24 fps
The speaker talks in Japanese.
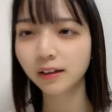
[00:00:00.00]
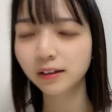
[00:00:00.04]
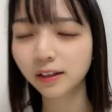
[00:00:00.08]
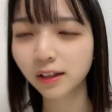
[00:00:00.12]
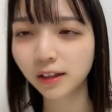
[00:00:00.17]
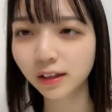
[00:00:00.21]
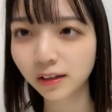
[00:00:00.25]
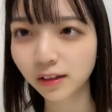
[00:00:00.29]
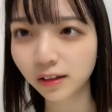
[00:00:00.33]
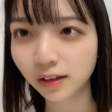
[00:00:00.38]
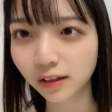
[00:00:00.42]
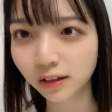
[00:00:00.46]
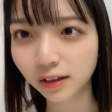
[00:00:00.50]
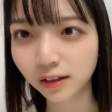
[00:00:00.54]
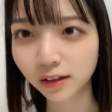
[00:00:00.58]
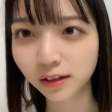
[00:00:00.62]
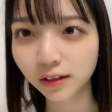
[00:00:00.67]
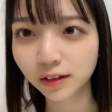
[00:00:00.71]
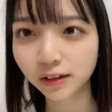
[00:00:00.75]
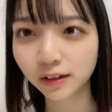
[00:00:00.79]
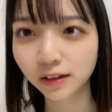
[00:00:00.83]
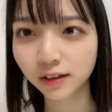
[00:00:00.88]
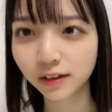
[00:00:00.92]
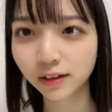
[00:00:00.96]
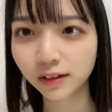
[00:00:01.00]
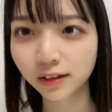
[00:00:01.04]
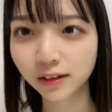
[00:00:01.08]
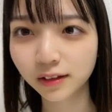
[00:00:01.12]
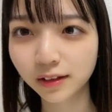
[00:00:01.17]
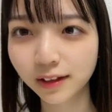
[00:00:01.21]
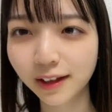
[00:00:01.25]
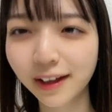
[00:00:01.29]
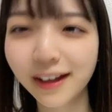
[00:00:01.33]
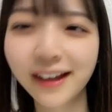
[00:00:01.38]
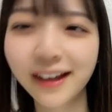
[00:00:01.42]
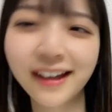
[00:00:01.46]
なんか
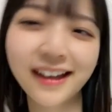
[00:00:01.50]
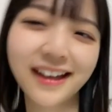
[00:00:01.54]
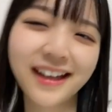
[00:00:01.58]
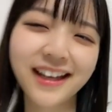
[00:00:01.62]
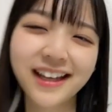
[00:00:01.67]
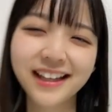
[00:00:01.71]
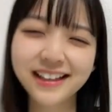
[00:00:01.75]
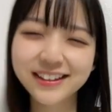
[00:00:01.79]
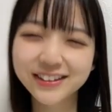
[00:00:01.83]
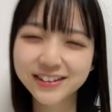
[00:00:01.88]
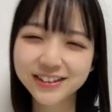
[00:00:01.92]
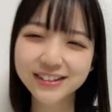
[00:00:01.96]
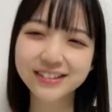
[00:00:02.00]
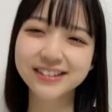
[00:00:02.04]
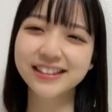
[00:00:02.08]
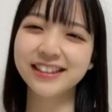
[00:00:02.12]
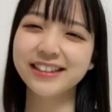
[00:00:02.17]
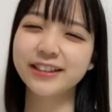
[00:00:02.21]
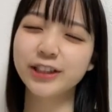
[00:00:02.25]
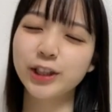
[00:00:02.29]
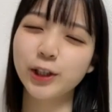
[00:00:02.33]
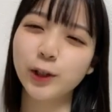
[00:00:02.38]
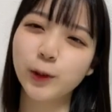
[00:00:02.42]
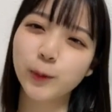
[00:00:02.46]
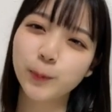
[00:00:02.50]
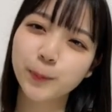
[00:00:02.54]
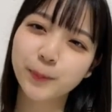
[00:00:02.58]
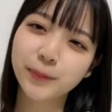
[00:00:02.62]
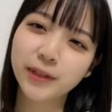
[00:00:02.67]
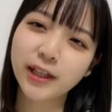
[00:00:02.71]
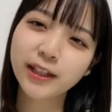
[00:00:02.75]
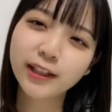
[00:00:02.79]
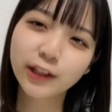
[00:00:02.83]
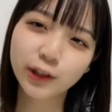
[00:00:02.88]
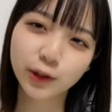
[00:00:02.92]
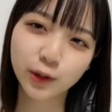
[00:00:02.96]
えー、どうだろう
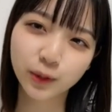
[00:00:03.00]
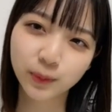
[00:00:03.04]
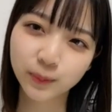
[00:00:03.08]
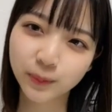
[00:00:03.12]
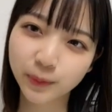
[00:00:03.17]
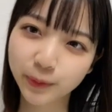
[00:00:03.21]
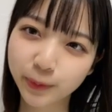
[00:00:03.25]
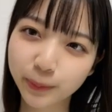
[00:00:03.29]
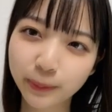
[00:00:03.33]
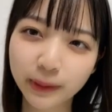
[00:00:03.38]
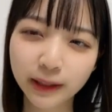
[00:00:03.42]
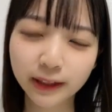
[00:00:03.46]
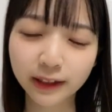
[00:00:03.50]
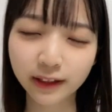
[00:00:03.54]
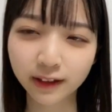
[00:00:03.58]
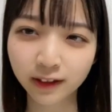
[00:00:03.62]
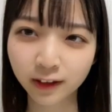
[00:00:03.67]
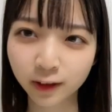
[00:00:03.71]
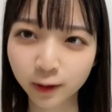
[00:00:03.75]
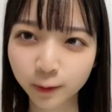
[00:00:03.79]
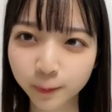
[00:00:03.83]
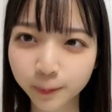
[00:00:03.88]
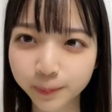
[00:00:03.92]
何だと思うみんな